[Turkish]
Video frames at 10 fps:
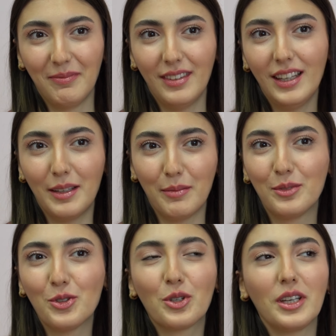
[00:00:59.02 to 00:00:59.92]
Nasıl iyiyim,
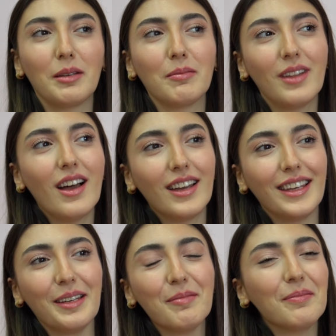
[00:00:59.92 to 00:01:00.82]
gidiyor? çok iyiyim. Daha
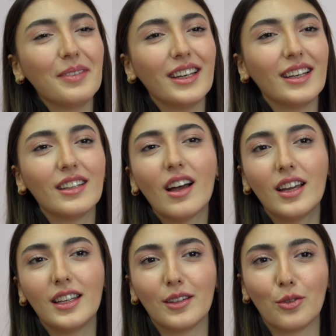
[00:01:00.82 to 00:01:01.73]
iyiyim. Ee,
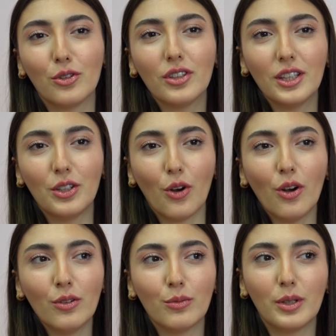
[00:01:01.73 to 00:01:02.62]
daha iyiye doğru
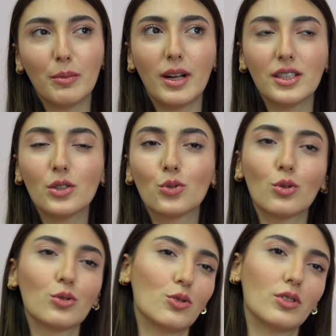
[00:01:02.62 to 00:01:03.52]
gidiyor. Umarım her şey
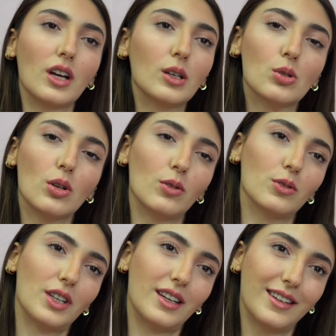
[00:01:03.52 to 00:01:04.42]
çok çok daha güzel olacak.